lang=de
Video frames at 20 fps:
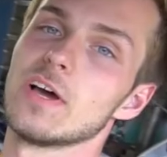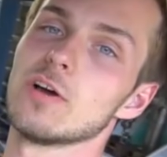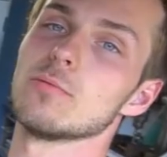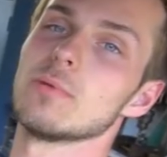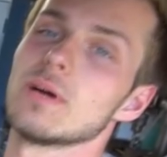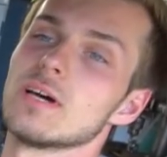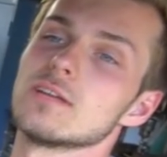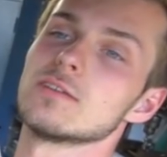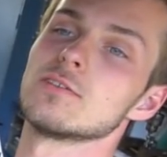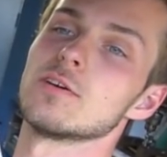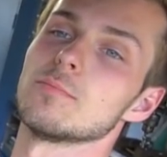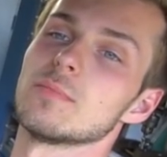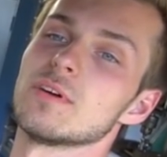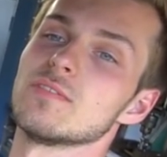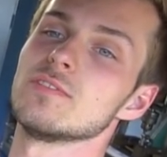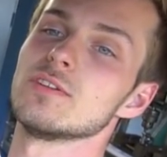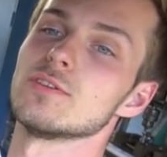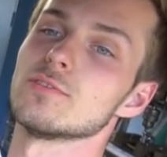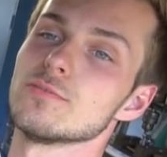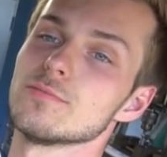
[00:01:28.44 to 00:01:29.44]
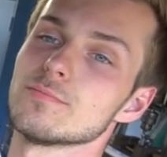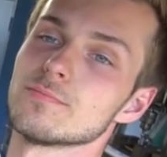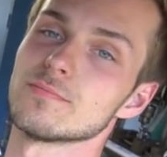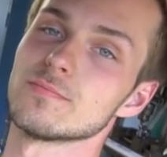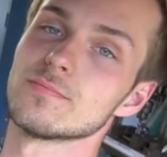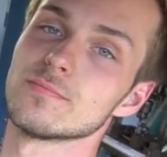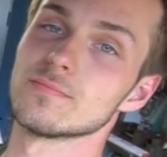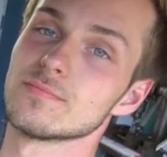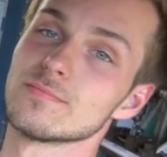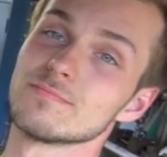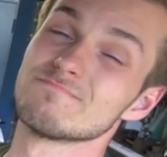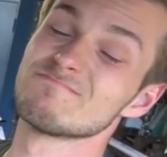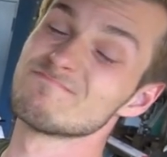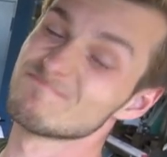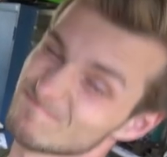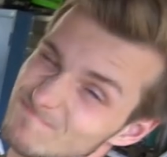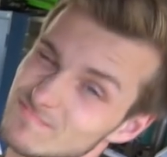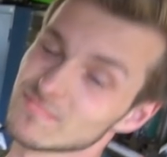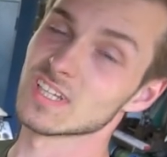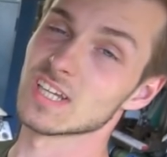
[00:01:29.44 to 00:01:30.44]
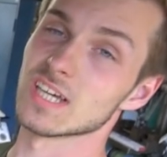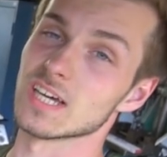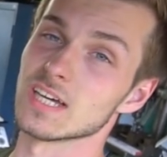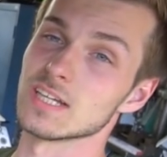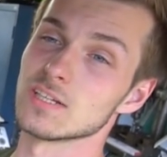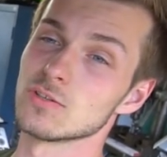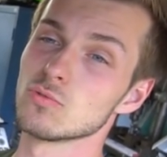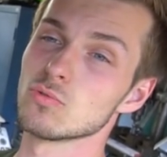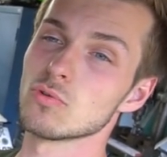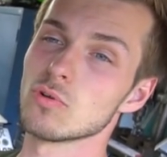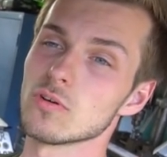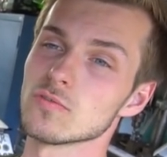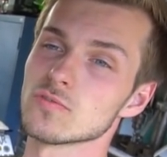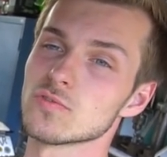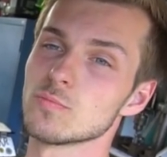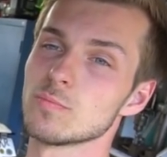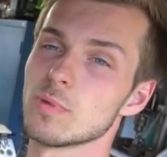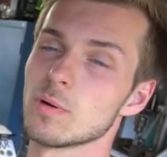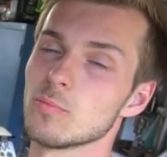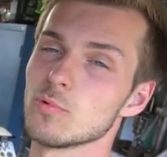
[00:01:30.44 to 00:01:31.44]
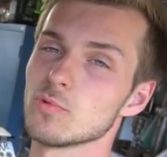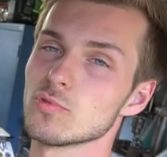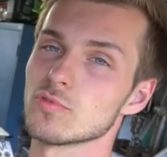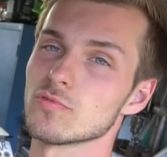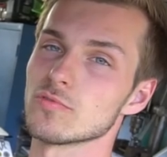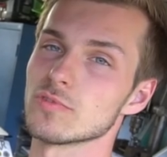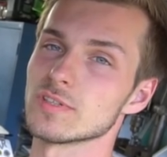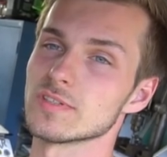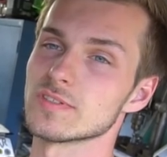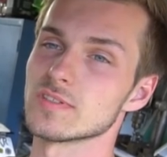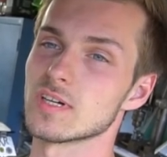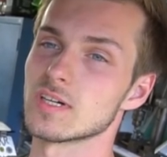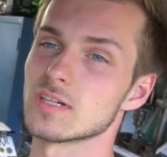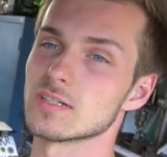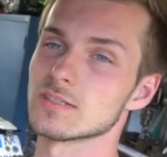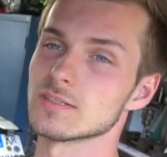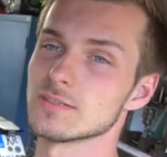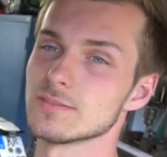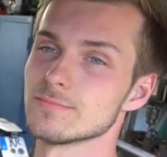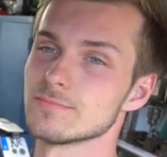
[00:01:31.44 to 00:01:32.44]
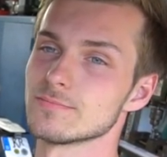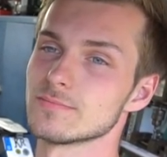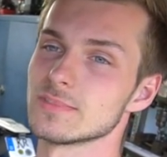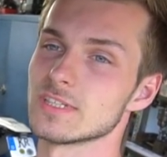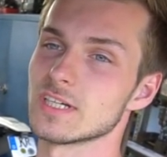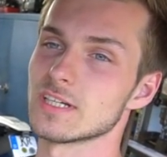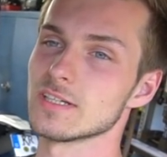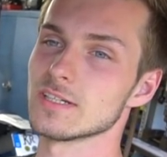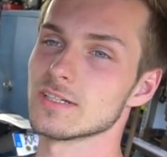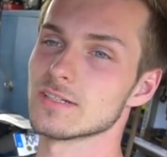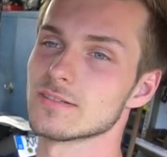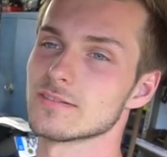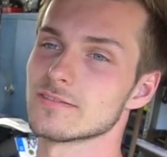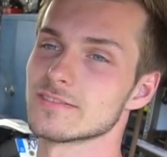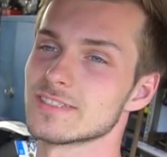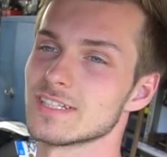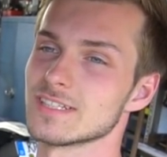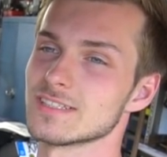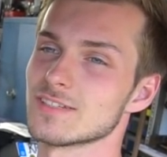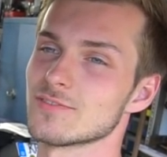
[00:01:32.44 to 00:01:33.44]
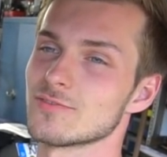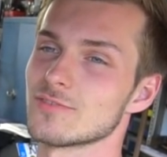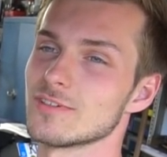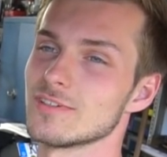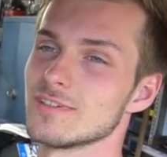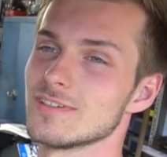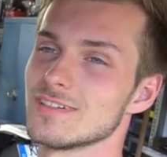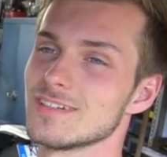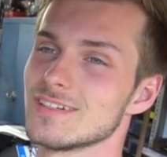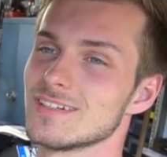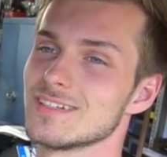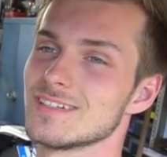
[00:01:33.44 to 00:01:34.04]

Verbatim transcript: Darüber handelt heute mein Video. Enduro auf Supermoto, würde ich sagen, ne? Yannick, seid davon?